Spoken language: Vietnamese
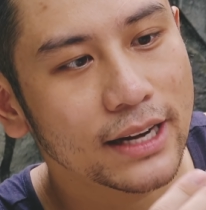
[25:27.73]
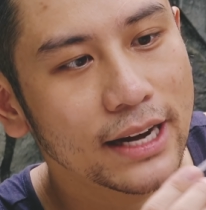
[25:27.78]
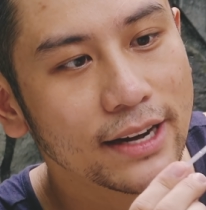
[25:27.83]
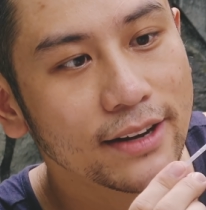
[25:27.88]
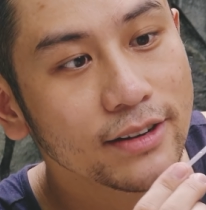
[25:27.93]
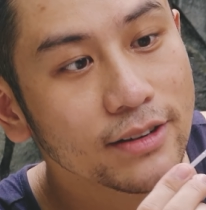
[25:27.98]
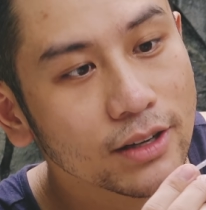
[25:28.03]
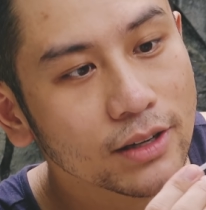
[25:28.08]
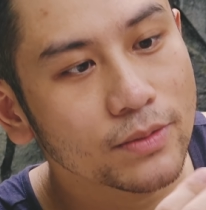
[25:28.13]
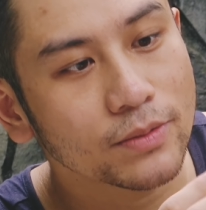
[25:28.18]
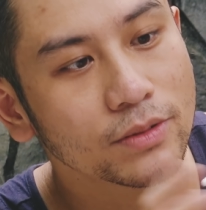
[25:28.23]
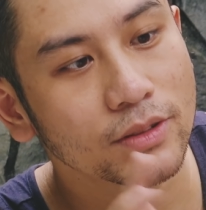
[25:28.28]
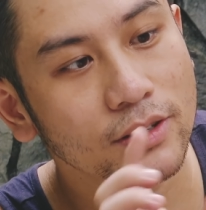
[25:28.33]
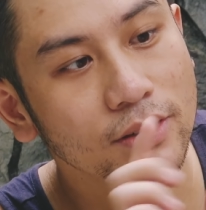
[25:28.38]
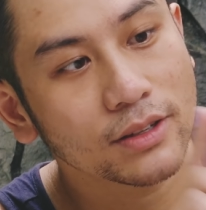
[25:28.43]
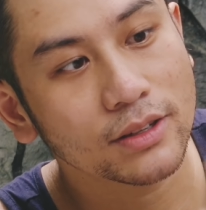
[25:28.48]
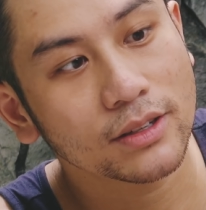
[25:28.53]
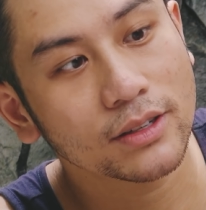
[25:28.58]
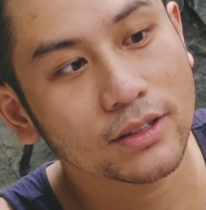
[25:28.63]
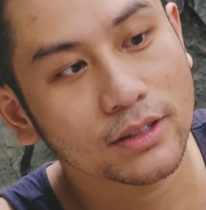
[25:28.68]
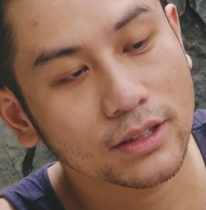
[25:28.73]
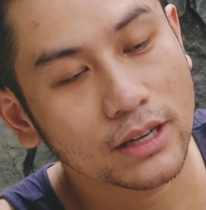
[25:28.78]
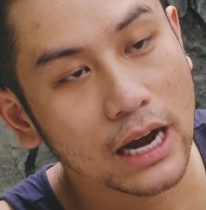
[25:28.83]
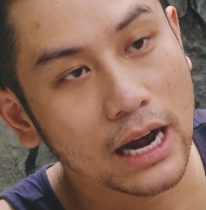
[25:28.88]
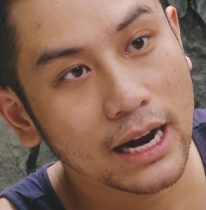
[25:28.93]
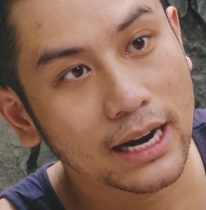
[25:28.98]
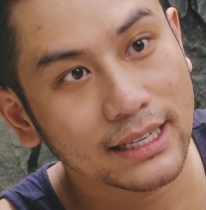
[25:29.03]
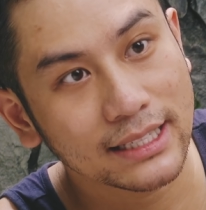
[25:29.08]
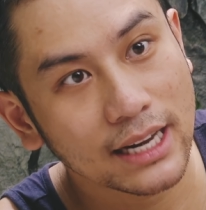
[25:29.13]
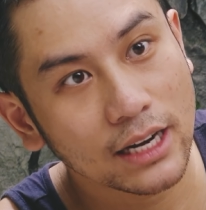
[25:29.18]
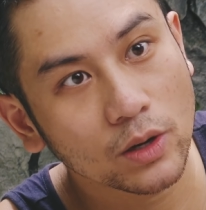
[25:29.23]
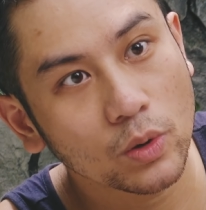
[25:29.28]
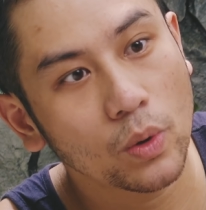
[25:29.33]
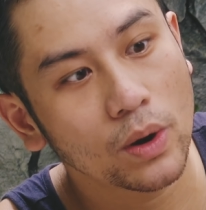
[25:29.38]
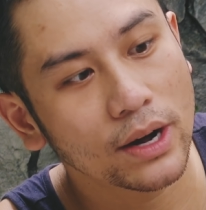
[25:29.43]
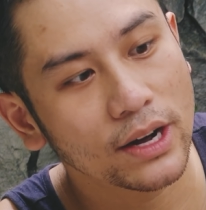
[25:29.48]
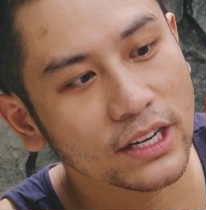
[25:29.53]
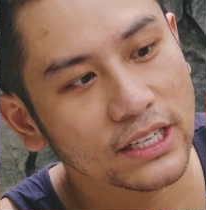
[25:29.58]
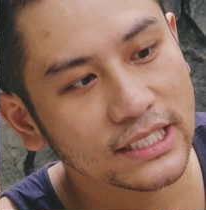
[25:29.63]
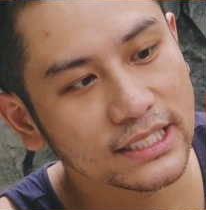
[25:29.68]
cái nước sát
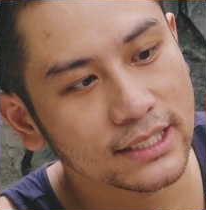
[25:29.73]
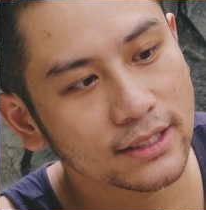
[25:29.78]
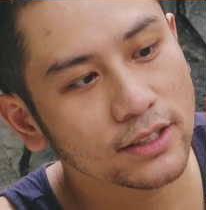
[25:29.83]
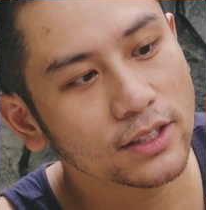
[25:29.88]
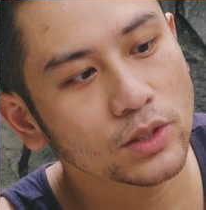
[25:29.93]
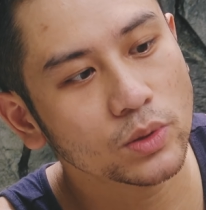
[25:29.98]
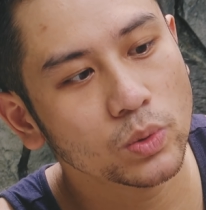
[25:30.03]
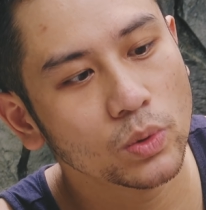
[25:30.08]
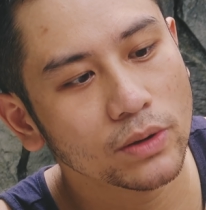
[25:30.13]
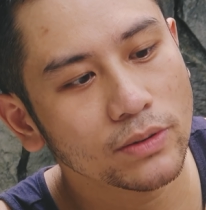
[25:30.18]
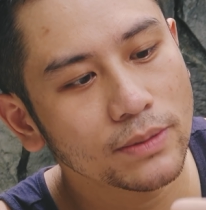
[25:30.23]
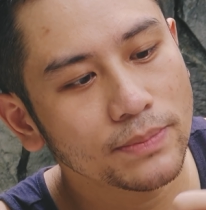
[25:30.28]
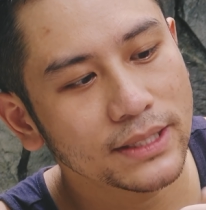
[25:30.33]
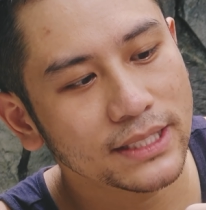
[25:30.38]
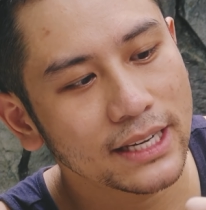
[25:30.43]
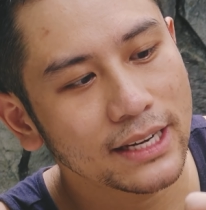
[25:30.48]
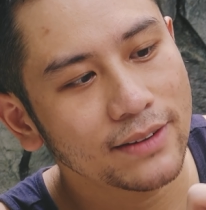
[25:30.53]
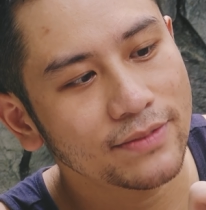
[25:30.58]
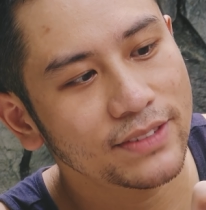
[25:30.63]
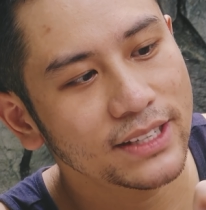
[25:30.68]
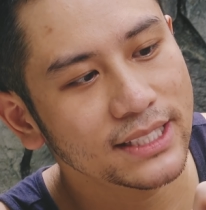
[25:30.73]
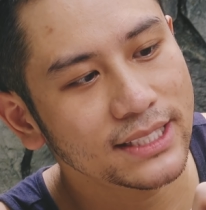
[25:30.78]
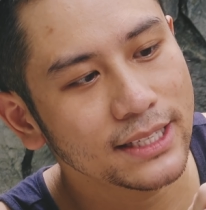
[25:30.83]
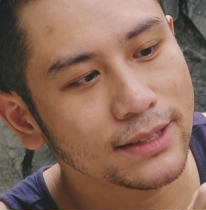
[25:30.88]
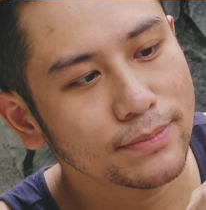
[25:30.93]
khuẩn này nó rơi xuống và mình sẽ làm vệ